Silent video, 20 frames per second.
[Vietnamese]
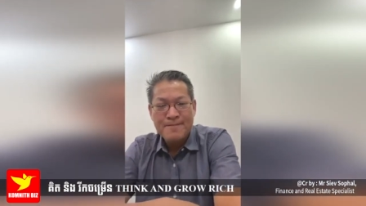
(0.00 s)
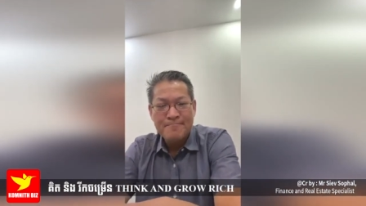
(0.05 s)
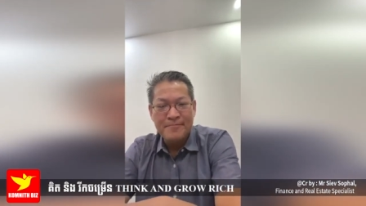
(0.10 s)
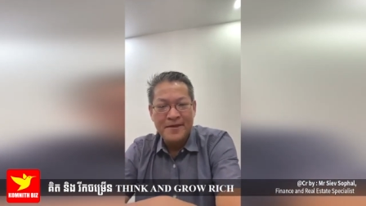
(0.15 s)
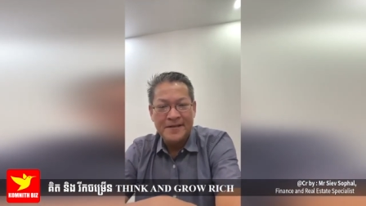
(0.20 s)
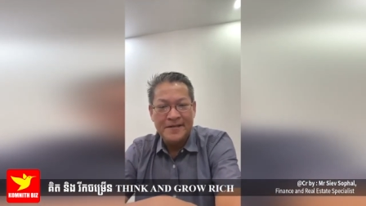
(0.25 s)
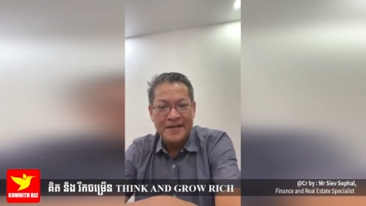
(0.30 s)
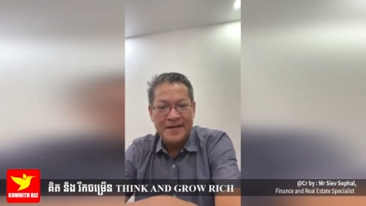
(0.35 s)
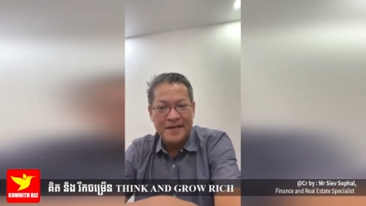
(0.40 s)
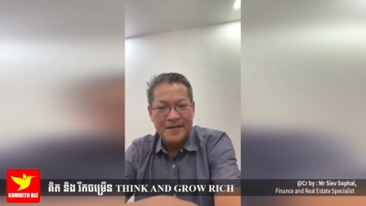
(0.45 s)

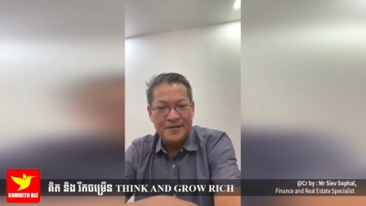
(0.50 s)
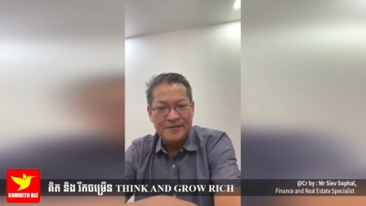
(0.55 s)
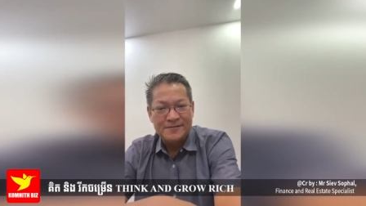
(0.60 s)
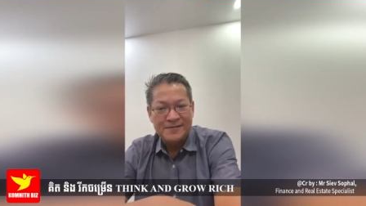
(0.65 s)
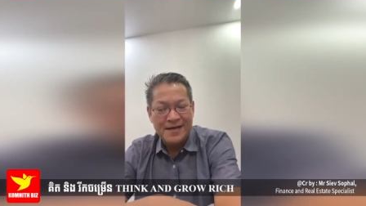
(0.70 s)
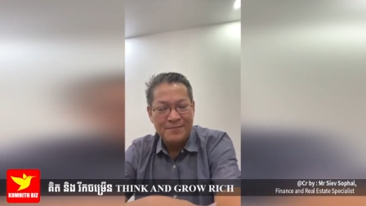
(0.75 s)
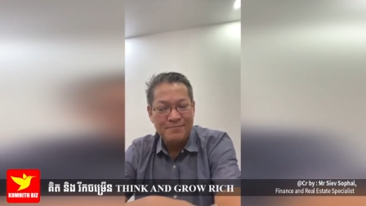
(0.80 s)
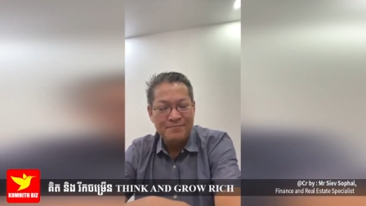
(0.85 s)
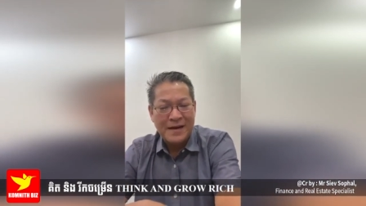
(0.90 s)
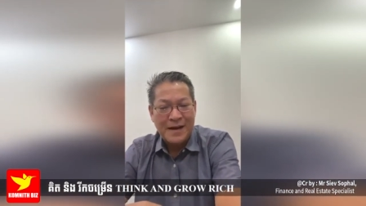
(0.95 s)
viên kia để
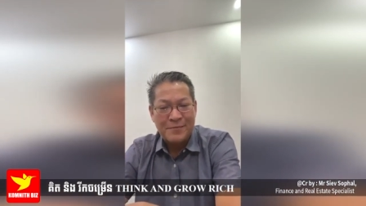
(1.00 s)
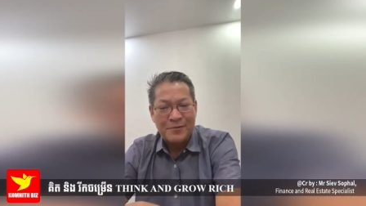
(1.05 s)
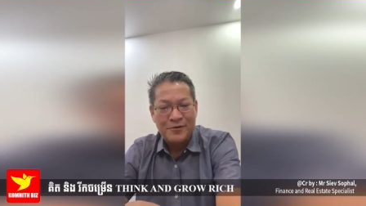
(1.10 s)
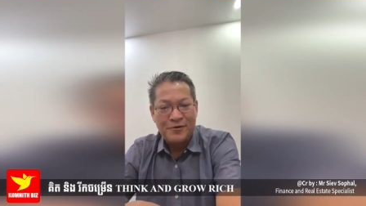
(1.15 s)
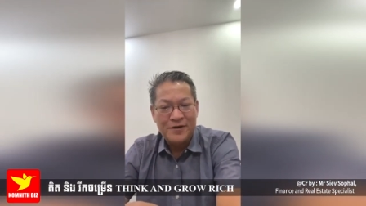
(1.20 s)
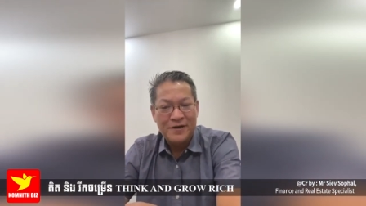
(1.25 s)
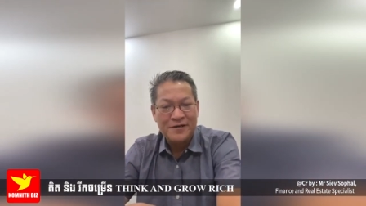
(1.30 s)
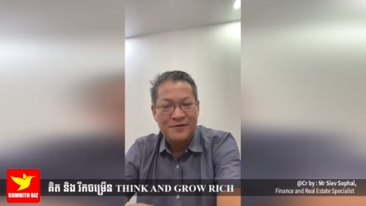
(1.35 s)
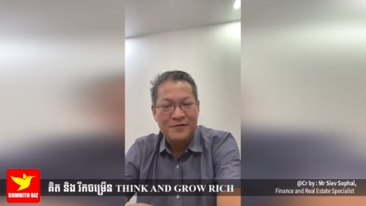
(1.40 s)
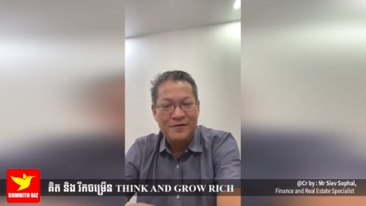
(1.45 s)
sắp rạp
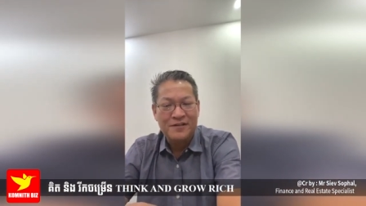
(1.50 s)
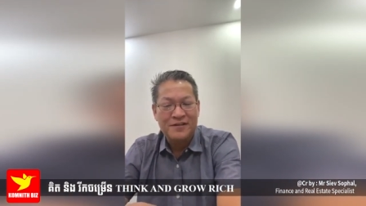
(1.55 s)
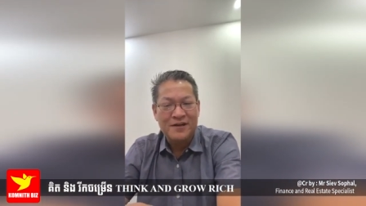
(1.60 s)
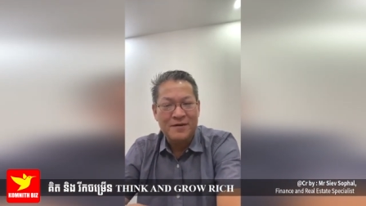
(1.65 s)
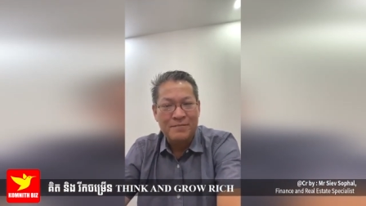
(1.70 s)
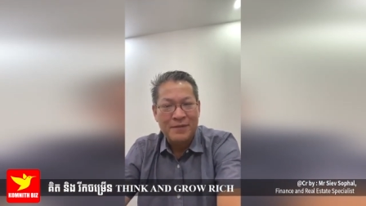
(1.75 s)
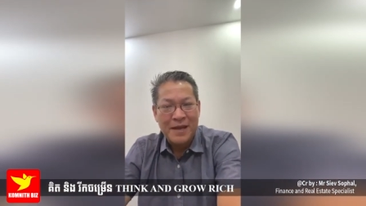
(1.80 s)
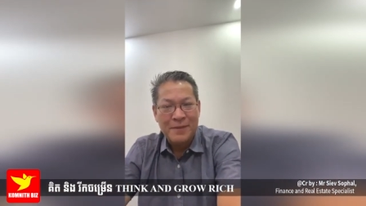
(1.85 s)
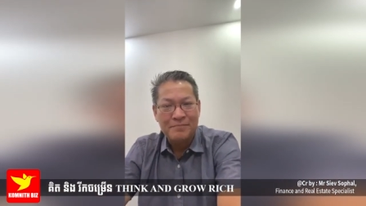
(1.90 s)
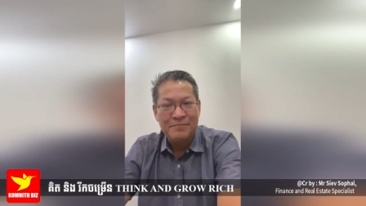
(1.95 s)
cốt
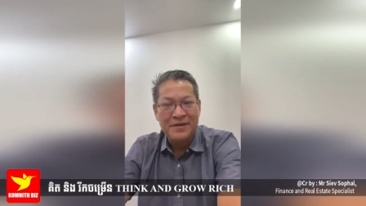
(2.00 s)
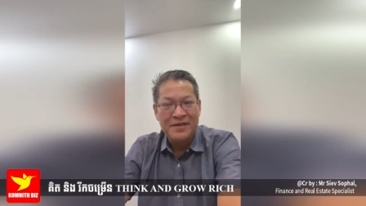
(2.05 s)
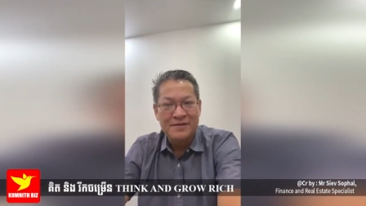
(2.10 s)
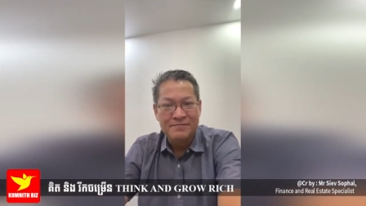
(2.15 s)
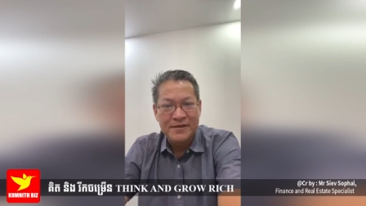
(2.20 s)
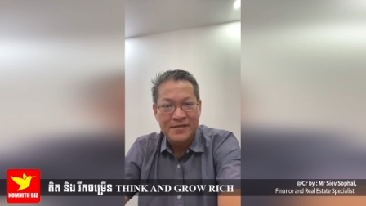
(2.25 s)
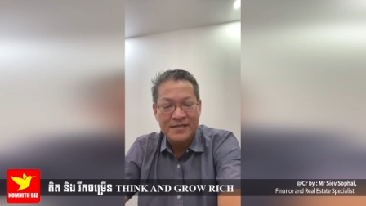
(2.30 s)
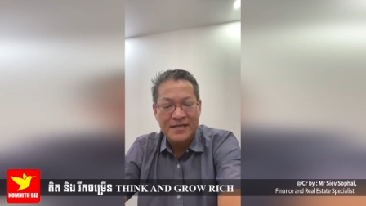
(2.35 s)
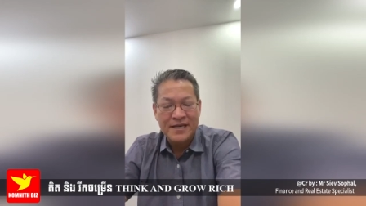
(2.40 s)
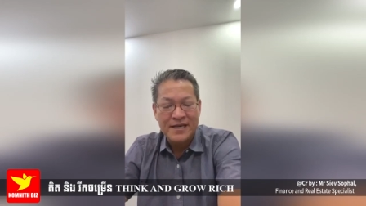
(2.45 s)
có rạp pin để
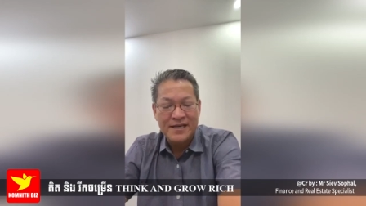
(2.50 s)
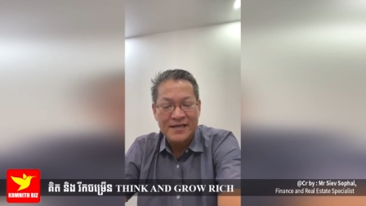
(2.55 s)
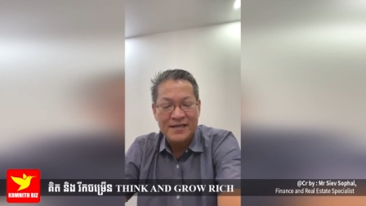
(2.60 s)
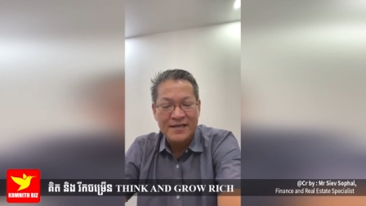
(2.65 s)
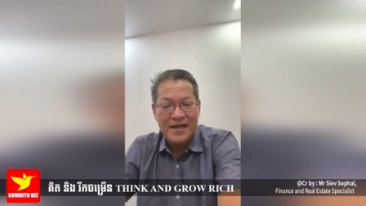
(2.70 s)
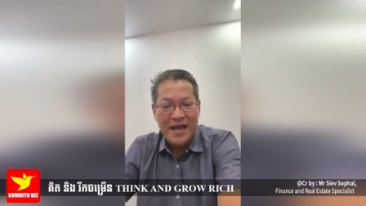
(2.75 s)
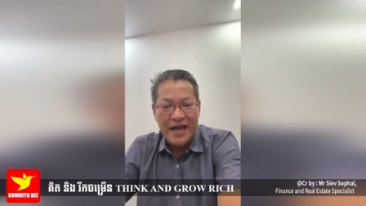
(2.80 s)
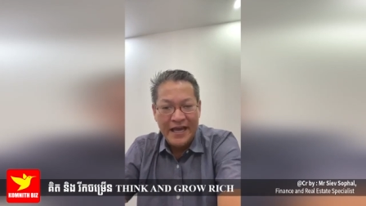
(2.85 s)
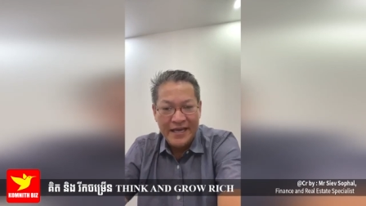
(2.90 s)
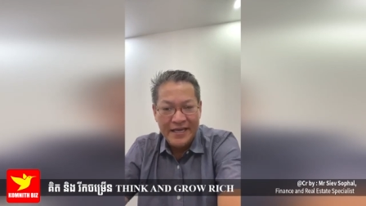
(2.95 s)
bật hại
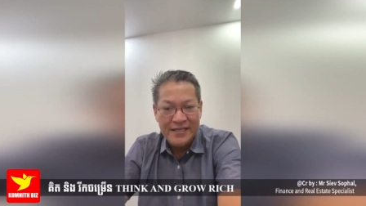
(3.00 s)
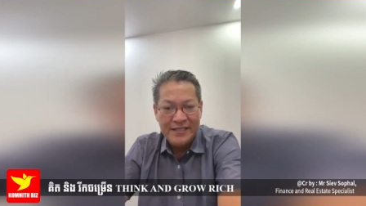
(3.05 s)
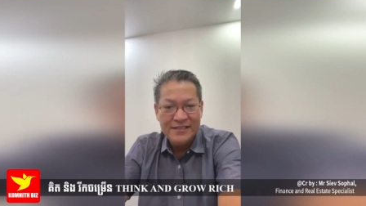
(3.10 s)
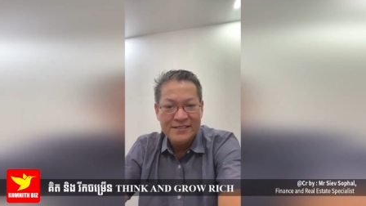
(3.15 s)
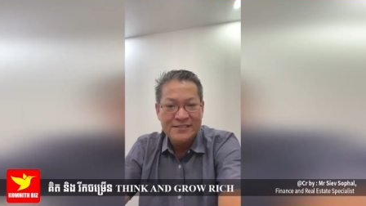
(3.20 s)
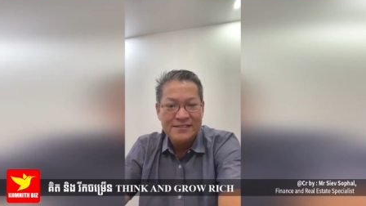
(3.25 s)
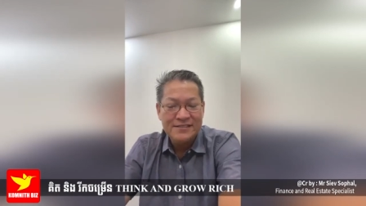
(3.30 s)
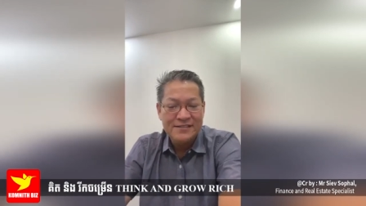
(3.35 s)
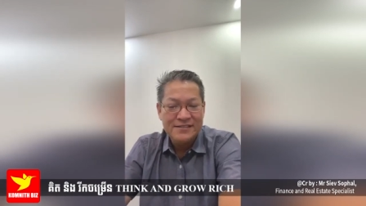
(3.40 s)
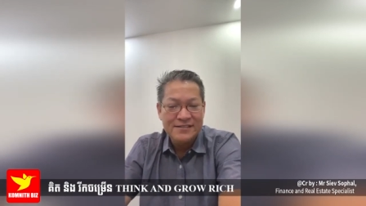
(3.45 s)
nè anh
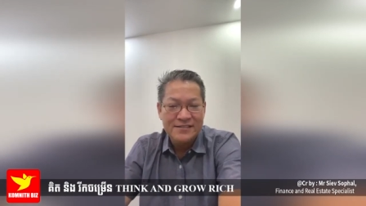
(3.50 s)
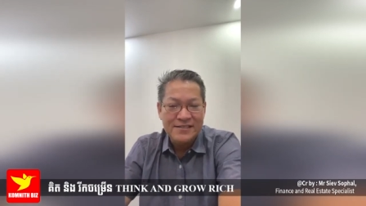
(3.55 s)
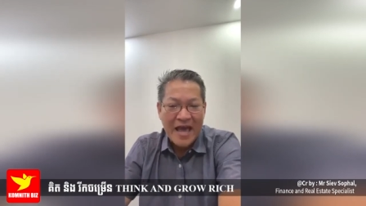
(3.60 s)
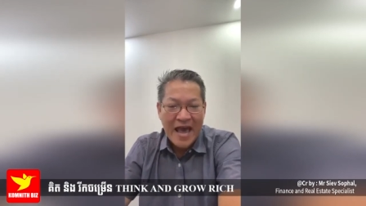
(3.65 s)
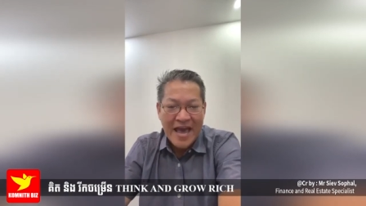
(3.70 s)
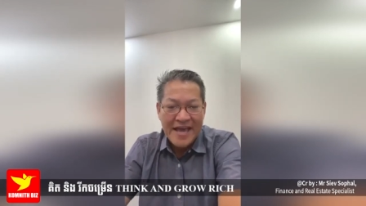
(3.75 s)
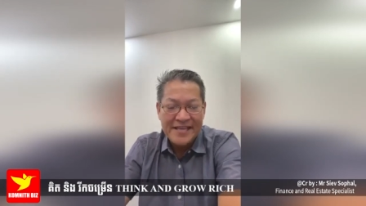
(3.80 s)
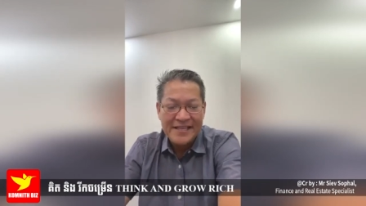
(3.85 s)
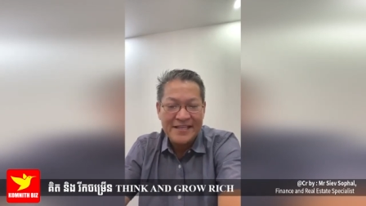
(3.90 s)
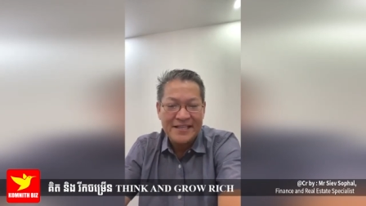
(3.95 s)

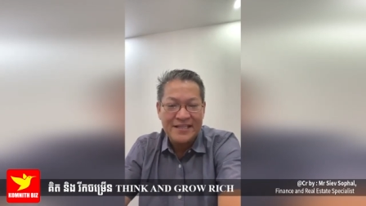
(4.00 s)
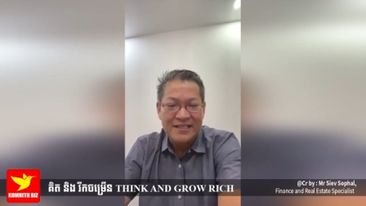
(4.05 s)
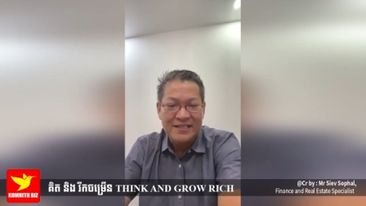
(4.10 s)
sạch